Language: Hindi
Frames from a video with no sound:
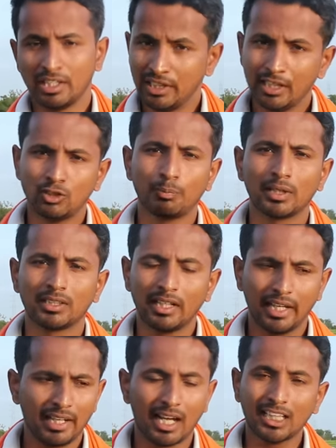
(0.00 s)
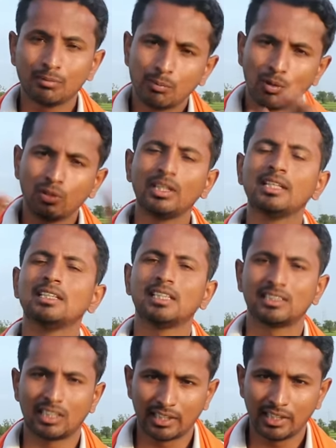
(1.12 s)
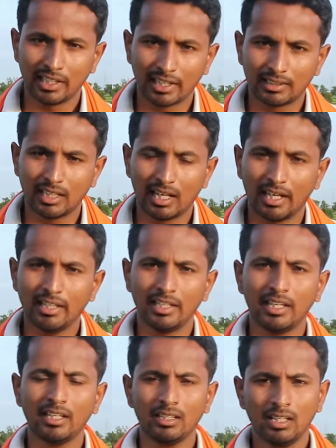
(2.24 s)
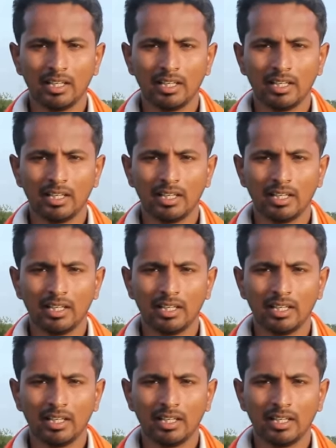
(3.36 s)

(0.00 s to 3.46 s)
ये जो पतंग है रात में बहुत तेज़ी से सक्रिय रहता है ये